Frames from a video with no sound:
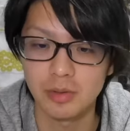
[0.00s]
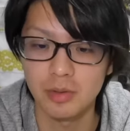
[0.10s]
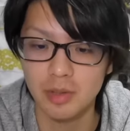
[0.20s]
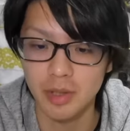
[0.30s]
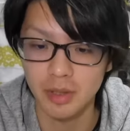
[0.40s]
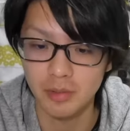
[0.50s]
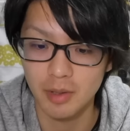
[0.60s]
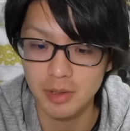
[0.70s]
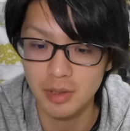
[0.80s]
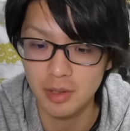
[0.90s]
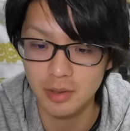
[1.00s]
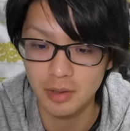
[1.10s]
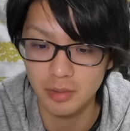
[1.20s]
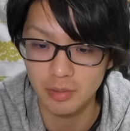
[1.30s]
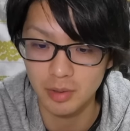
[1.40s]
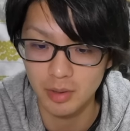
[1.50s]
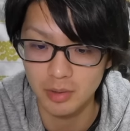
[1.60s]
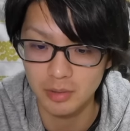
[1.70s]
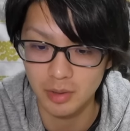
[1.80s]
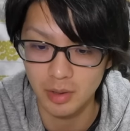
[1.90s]
ごい。技上がるだけでこんな上
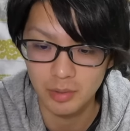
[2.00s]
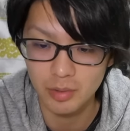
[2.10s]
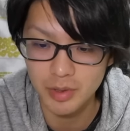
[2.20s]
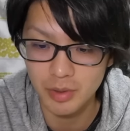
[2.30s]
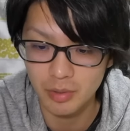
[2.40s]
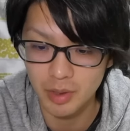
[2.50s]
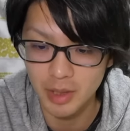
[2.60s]
がるんだ。どうしよう、これ